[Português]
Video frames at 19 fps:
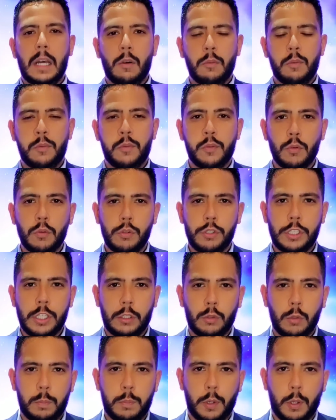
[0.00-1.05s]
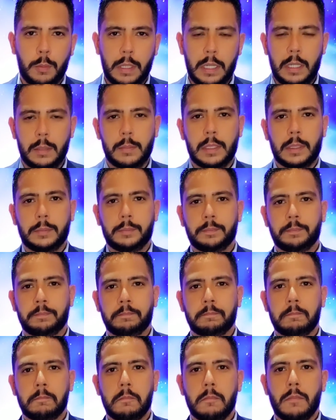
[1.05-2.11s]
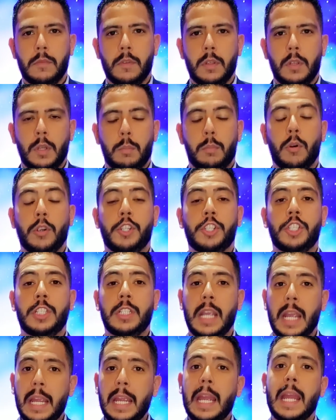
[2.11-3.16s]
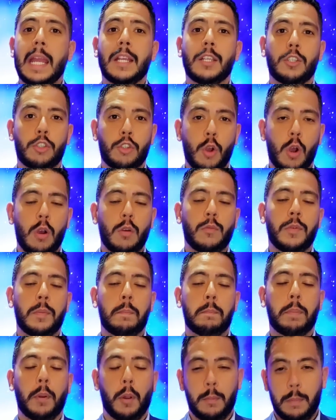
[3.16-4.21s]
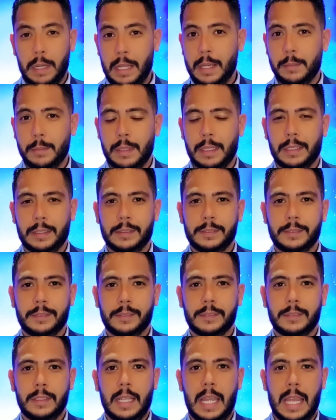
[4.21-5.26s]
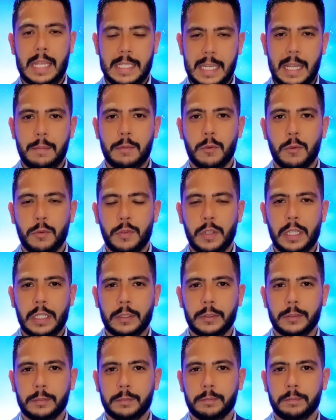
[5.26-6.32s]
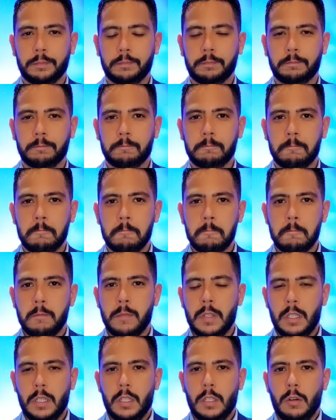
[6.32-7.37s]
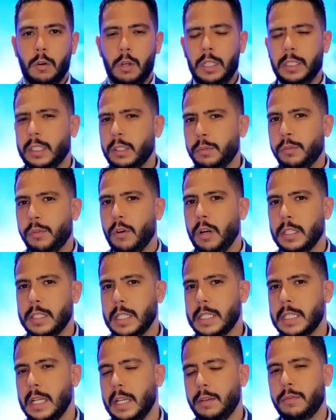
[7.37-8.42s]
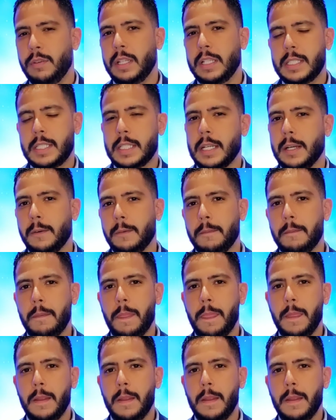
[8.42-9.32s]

Não fuja do problema, pois quem resolve problema recebe o governo. Olha que forte essa reflexão.